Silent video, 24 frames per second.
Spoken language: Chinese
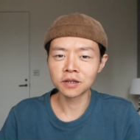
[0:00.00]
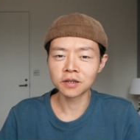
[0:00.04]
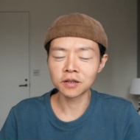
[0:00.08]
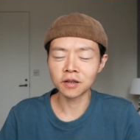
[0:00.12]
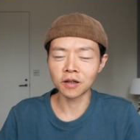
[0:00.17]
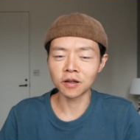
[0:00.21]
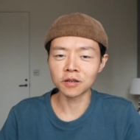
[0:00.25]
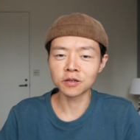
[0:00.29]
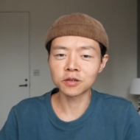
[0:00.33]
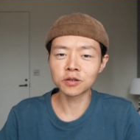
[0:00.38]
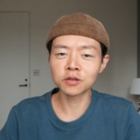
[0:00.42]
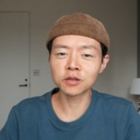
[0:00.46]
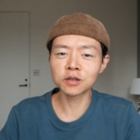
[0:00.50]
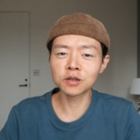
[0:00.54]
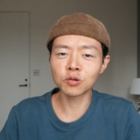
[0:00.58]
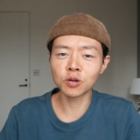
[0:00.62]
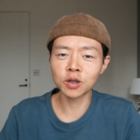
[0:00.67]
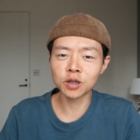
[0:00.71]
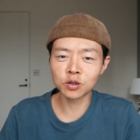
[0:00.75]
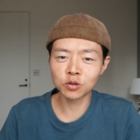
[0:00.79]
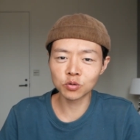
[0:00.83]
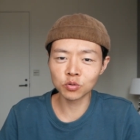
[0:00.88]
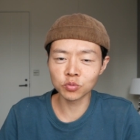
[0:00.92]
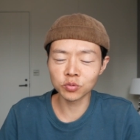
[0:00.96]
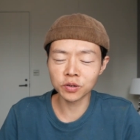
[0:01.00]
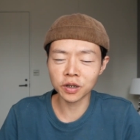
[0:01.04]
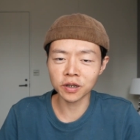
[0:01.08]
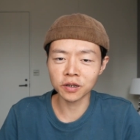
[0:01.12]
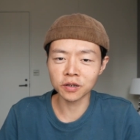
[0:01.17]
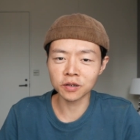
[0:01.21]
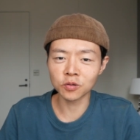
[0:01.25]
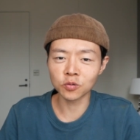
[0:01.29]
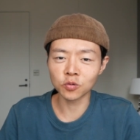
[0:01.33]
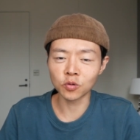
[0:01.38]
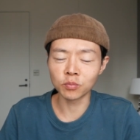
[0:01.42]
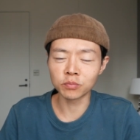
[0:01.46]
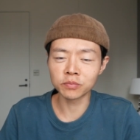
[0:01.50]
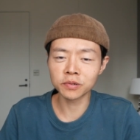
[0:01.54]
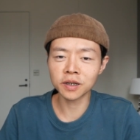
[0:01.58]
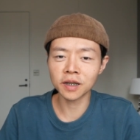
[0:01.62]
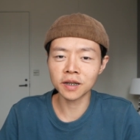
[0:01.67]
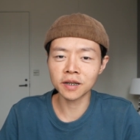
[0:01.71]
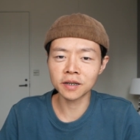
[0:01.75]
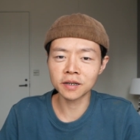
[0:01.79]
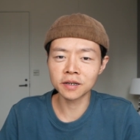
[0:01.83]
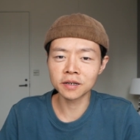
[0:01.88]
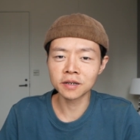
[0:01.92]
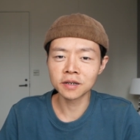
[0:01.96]
哦，就是会注定我们
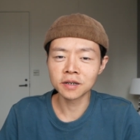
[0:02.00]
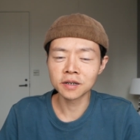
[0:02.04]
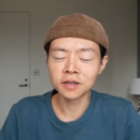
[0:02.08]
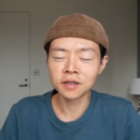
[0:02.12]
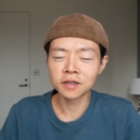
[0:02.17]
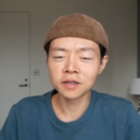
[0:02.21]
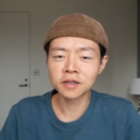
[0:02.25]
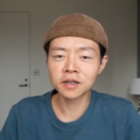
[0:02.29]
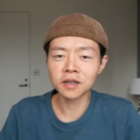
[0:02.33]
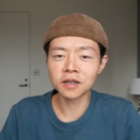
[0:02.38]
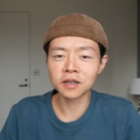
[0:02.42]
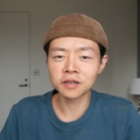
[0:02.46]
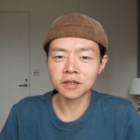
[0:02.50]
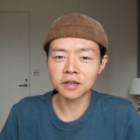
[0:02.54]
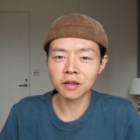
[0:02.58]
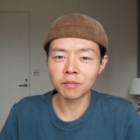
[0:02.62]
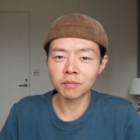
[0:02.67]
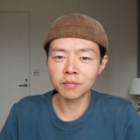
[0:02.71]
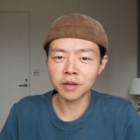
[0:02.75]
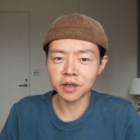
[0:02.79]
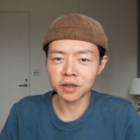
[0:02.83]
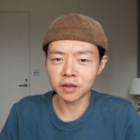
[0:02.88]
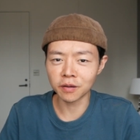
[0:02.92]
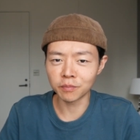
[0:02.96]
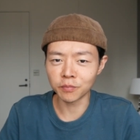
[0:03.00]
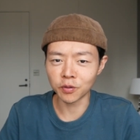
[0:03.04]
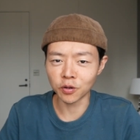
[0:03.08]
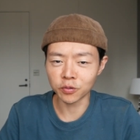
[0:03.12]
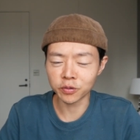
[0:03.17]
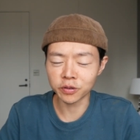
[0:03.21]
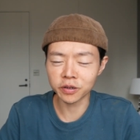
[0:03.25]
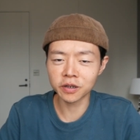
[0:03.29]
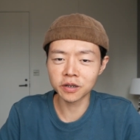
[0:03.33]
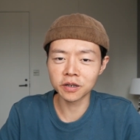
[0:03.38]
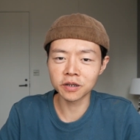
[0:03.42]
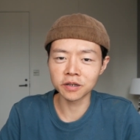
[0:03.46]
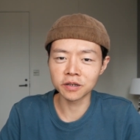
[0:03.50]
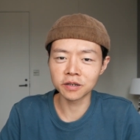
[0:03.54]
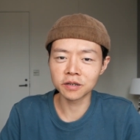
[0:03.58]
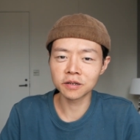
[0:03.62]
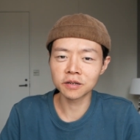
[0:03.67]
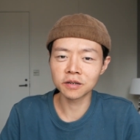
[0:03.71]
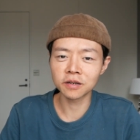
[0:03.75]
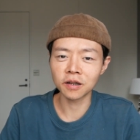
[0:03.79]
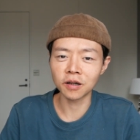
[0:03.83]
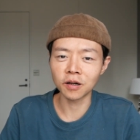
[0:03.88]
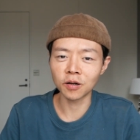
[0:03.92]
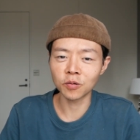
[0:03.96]
在这个生命的某一刻，
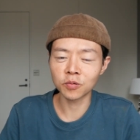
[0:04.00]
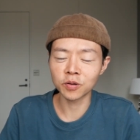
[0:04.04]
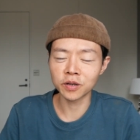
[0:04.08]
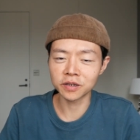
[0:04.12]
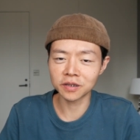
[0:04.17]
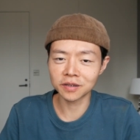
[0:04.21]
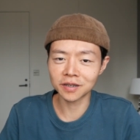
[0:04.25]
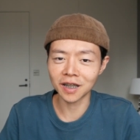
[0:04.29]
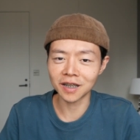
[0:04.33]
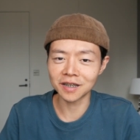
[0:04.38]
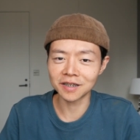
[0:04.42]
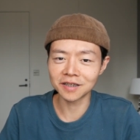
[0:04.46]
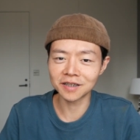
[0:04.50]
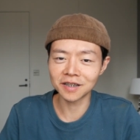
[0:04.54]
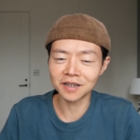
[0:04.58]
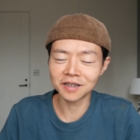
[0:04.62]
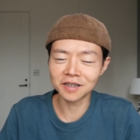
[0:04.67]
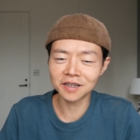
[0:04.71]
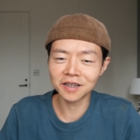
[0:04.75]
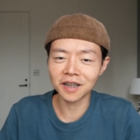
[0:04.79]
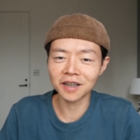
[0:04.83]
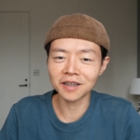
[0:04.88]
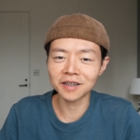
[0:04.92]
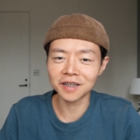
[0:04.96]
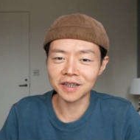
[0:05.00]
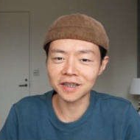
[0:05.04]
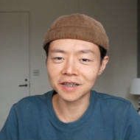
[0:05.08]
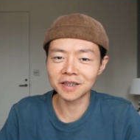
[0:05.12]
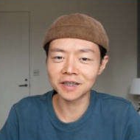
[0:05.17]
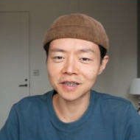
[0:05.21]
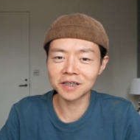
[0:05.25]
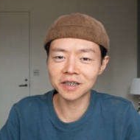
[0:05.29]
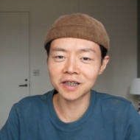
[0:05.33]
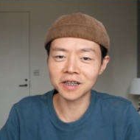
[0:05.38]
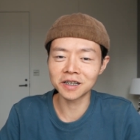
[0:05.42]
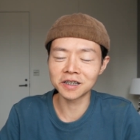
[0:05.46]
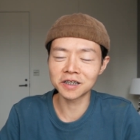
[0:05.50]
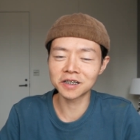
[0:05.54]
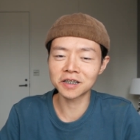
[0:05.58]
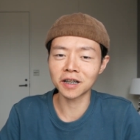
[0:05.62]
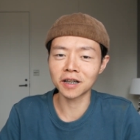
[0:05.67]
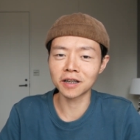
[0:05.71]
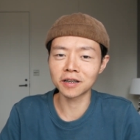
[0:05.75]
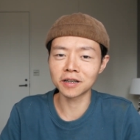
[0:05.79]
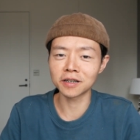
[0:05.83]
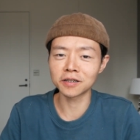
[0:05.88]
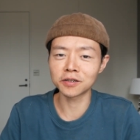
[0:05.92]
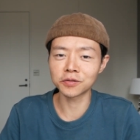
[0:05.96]
哦，会产生这样的一个现象，
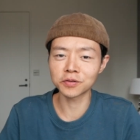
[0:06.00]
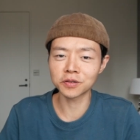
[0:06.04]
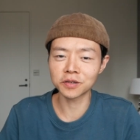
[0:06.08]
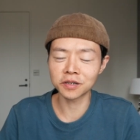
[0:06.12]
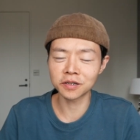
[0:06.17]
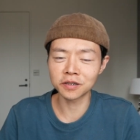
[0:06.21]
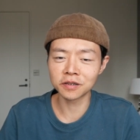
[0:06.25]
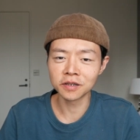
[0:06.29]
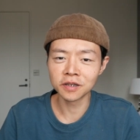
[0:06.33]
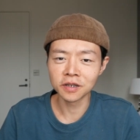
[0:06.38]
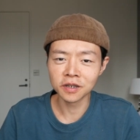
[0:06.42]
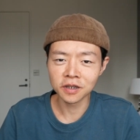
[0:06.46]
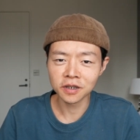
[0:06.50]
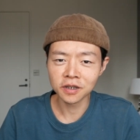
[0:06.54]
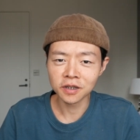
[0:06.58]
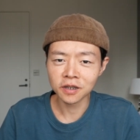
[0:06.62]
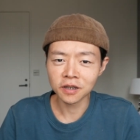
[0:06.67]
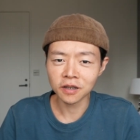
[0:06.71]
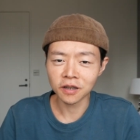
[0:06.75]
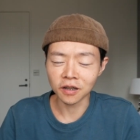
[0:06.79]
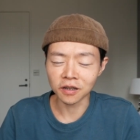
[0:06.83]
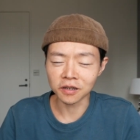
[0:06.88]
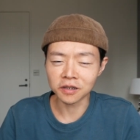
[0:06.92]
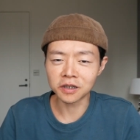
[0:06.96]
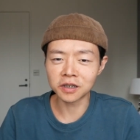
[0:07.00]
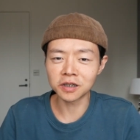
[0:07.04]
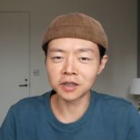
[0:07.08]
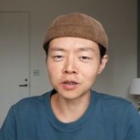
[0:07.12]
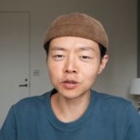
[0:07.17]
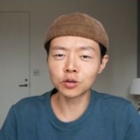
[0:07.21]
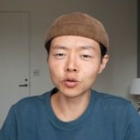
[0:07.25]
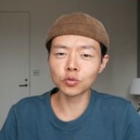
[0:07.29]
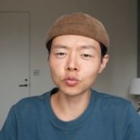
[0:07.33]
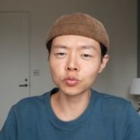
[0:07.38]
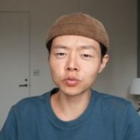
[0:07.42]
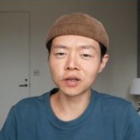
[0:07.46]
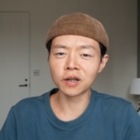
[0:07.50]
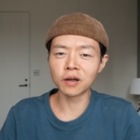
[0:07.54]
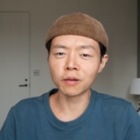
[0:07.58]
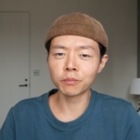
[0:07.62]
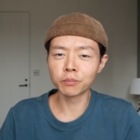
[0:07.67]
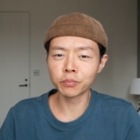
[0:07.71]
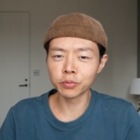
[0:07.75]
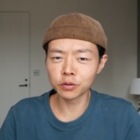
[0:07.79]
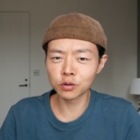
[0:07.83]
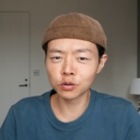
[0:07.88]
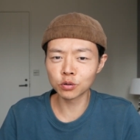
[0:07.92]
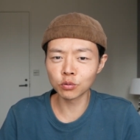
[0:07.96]
那就是，啊，极度的
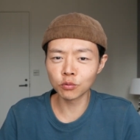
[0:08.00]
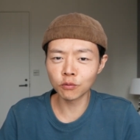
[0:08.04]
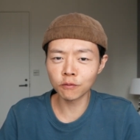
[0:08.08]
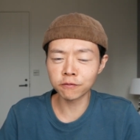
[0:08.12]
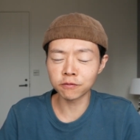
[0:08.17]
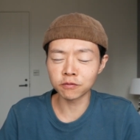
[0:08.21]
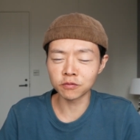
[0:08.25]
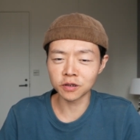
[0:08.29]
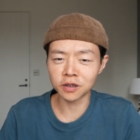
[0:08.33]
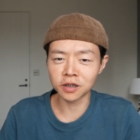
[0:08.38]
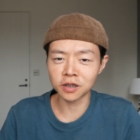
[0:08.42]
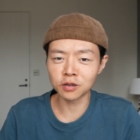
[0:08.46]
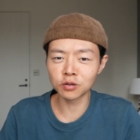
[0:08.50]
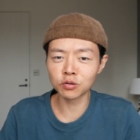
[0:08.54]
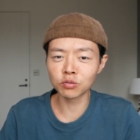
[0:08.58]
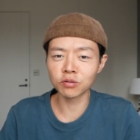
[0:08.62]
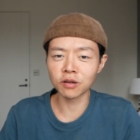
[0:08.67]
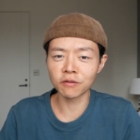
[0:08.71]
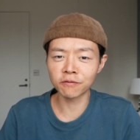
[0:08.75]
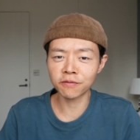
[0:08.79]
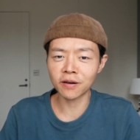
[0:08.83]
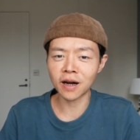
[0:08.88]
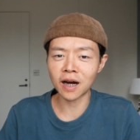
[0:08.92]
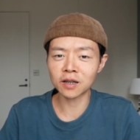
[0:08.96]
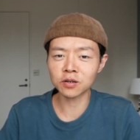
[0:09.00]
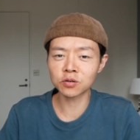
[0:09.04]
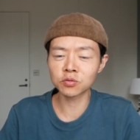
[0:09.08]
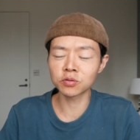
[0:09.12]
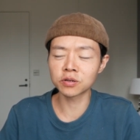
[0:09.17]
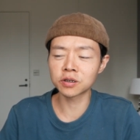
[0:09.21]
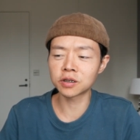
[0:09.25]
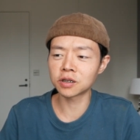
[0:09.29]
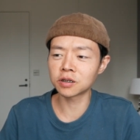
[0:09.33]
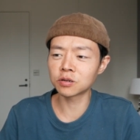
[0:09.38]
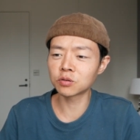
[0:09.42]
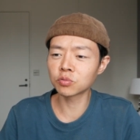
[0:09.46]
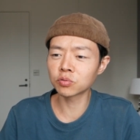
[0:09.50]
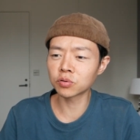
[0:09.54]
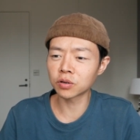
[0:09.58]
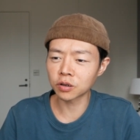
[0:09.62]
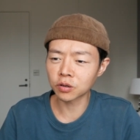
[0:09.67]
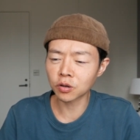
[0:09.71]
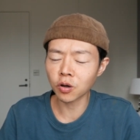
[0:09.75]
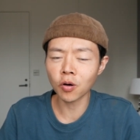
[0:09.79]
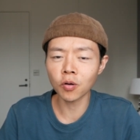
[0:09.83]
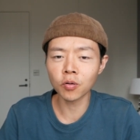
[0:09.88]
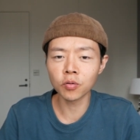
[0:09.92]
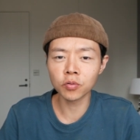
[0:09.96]
不舒服，极度的发作，极度的
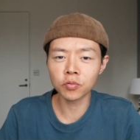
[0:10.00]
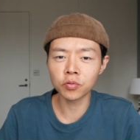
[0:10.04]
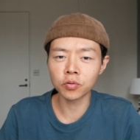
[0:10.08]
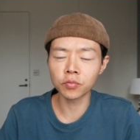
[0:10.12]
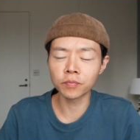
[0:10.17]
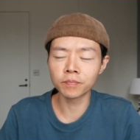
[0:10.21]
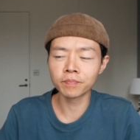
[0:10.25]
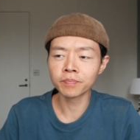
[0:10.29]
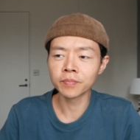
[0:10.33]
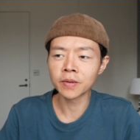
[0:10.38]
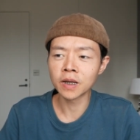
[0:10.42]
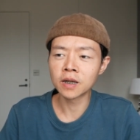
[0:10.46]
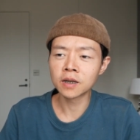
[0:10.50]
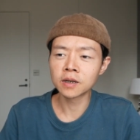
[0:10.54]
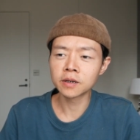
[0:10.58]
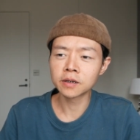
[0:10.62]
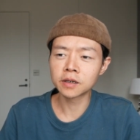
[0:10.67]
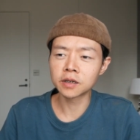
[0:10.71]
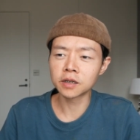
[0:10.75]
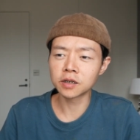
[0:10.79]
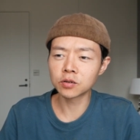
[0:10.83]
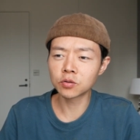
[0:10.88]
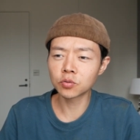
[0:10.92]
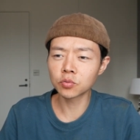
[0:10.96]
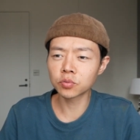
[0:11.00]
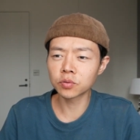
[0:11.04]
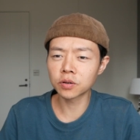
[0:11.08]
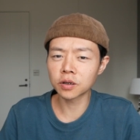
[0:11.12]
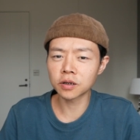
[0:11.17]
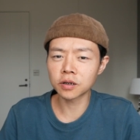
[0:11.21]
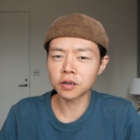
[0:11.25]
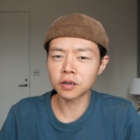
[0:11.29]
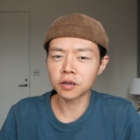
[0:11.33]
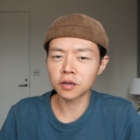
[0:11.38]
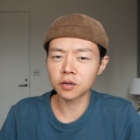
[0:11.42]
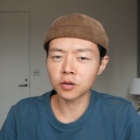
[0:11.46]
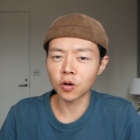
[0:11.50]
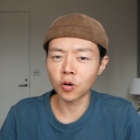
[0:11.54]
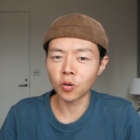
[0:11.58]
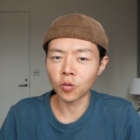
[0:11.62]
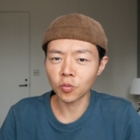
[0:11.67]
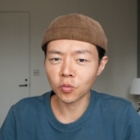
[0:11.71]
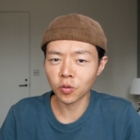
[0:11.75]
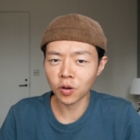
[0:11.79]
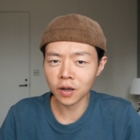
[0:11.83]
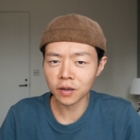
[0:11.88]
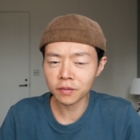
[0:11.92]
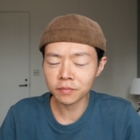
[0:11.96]
痛苦，极度的恐
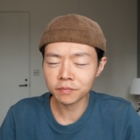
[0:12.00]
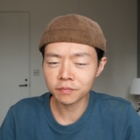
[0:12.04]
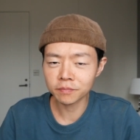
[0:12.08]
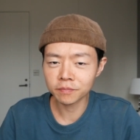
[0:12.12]
慌，